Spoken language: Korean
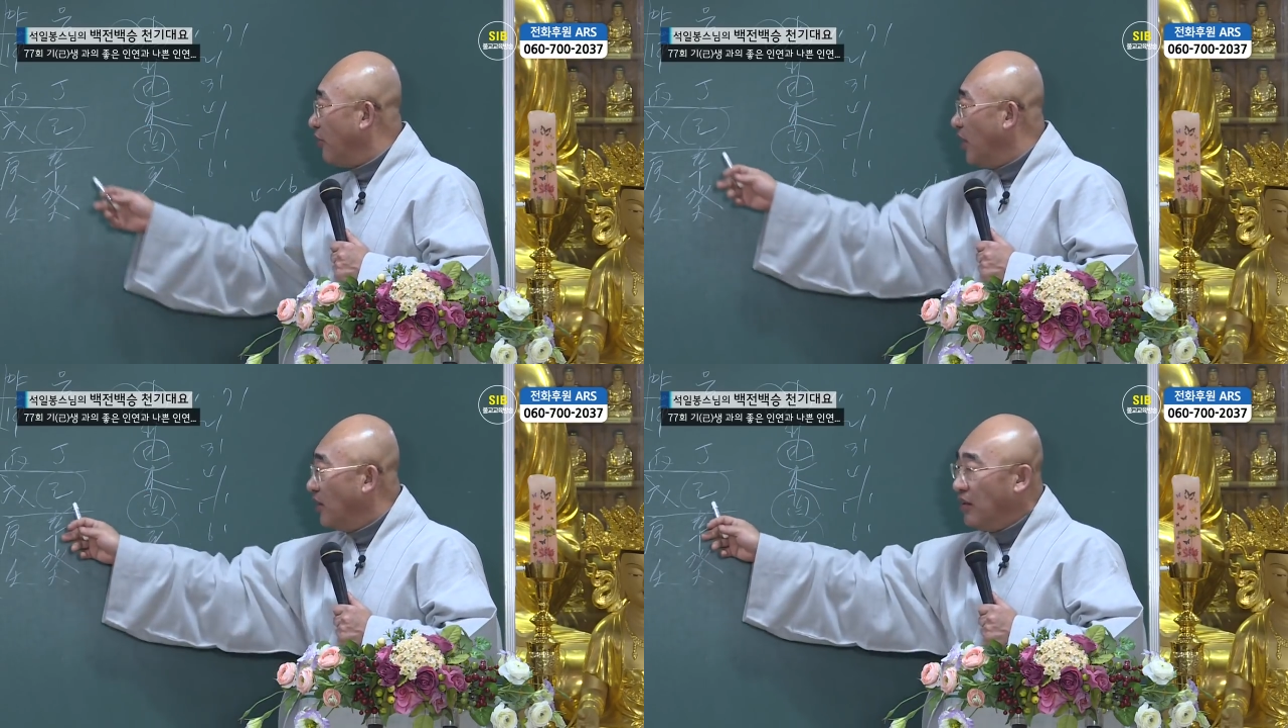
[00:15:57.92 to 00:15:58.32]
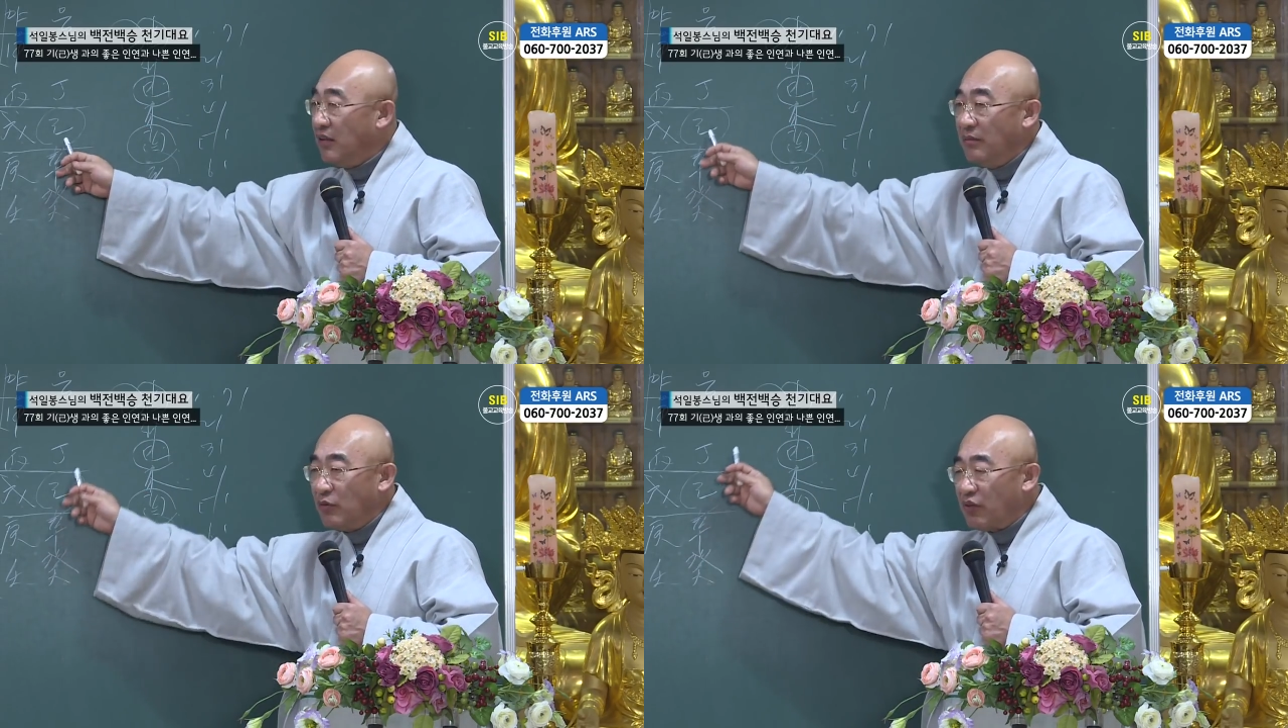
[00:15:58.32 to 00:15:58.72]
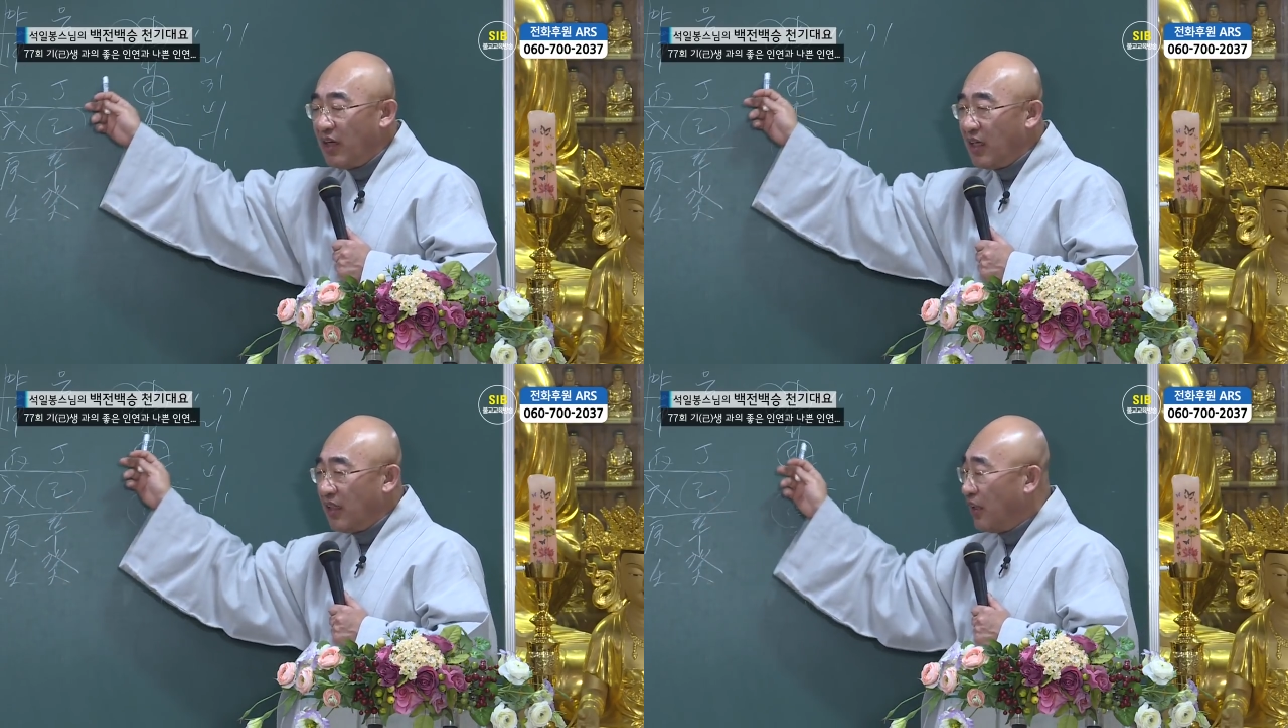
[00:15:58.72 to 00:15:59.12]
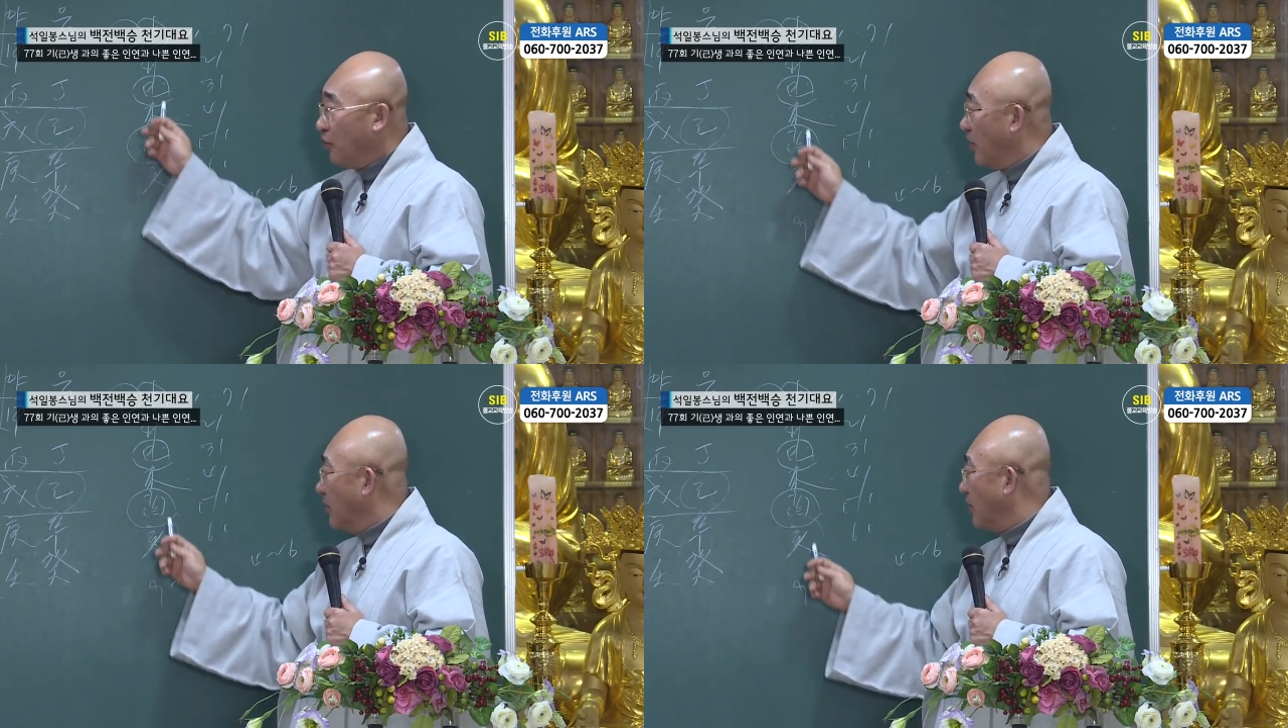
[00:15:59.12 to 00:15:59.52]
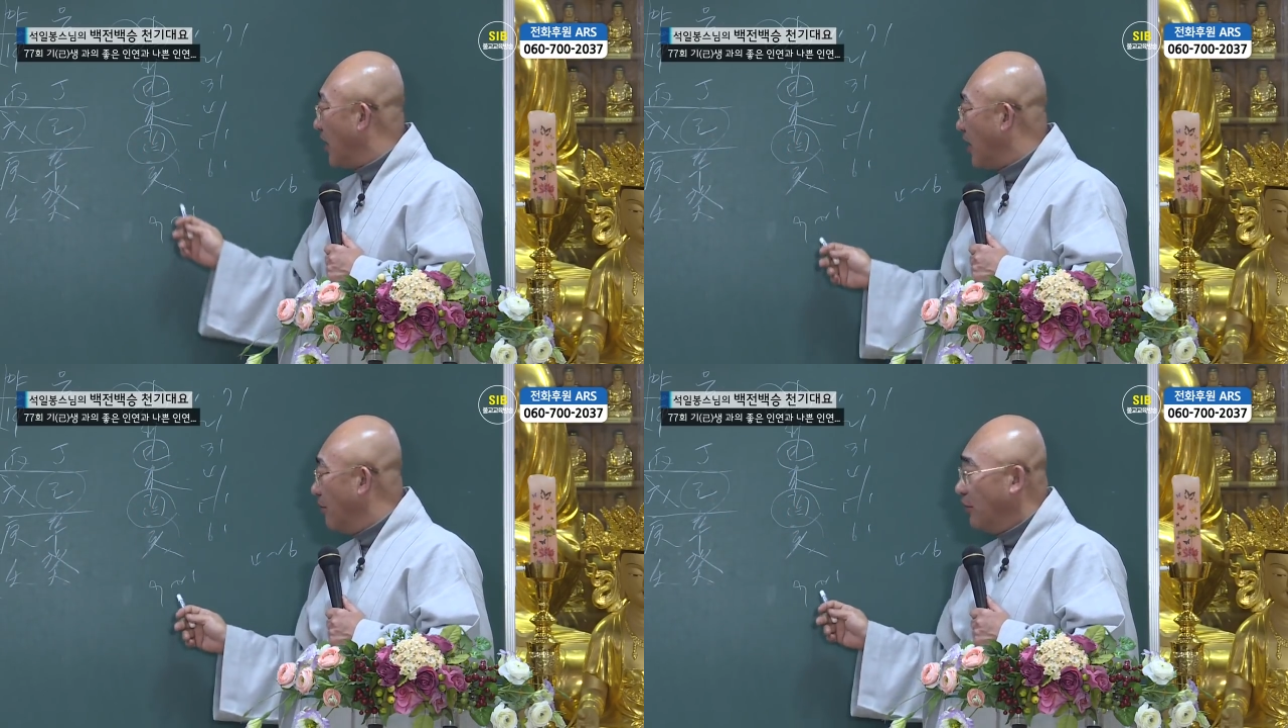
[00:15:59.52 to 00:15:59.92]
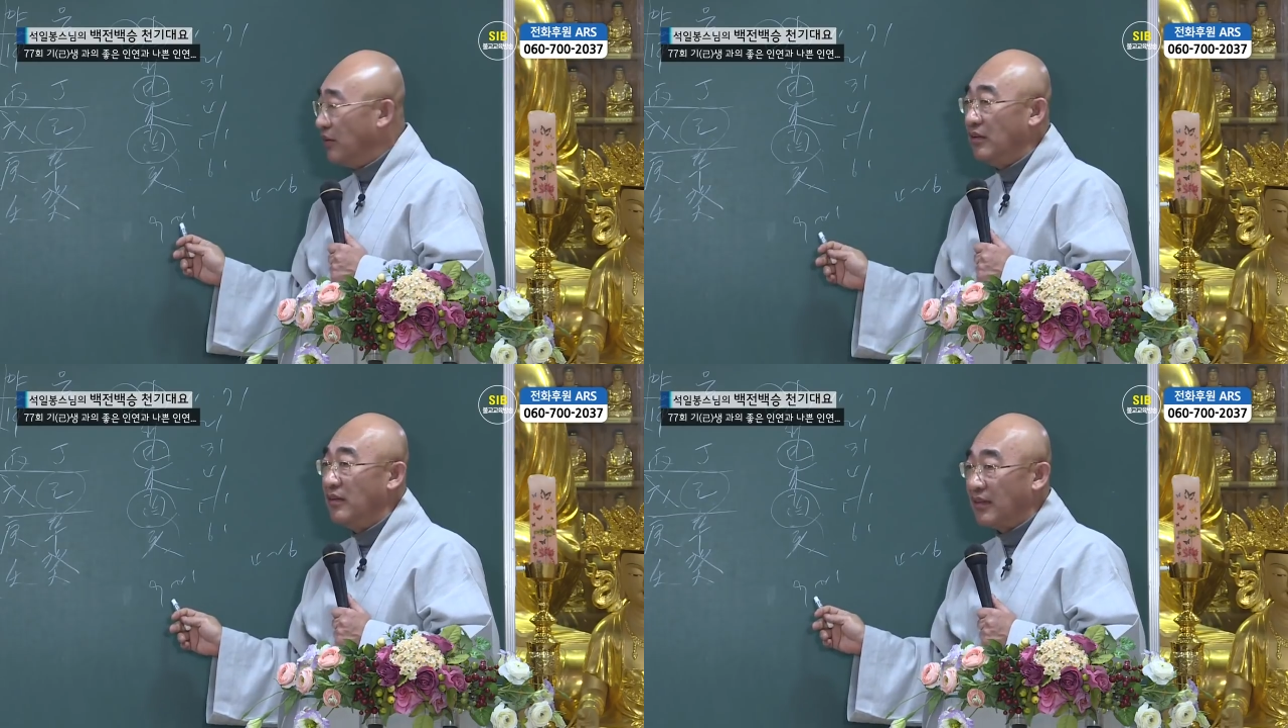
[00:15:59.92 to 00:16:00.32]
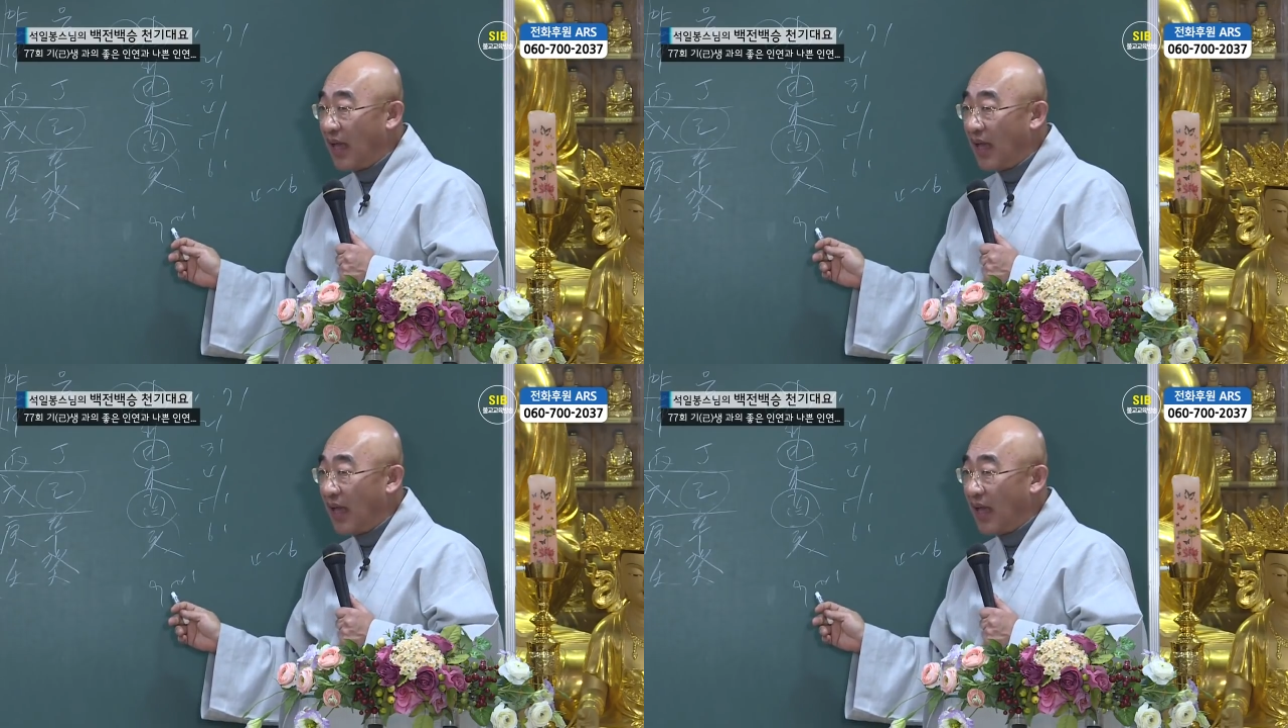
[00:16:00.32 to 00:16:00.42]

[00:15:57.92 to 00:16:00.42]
되는 음토에 해당이 되는 사람들은